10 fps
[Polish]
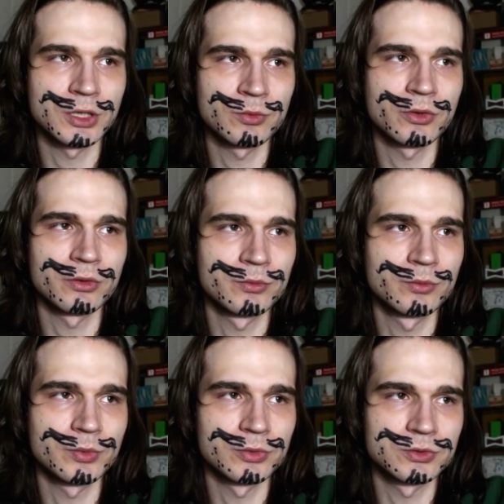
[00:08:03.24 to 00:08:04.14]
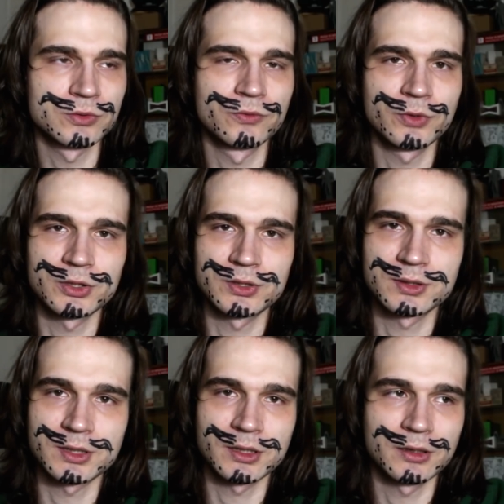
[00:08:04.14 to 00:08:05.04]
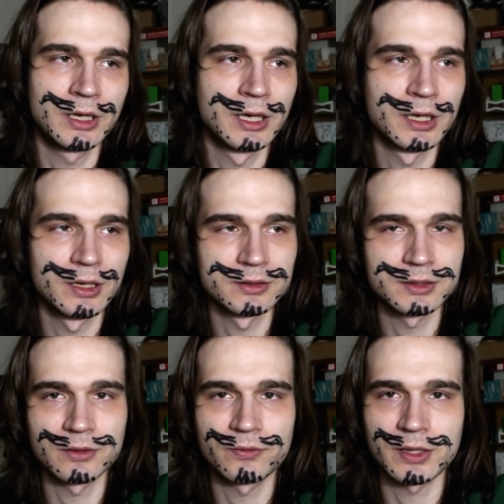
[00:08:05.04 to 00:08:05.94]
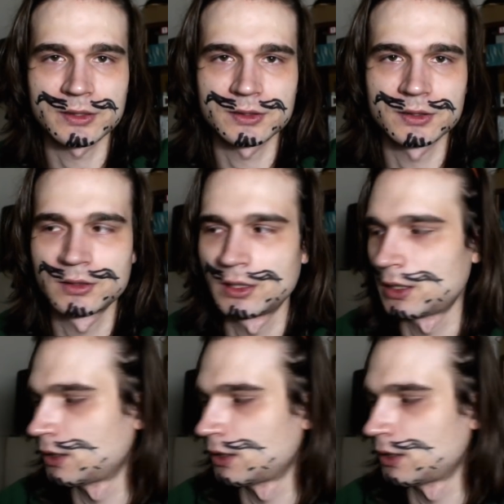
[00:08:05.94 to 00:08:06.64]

że nie mogłem po prostu wyjść z tej, z tej fazy.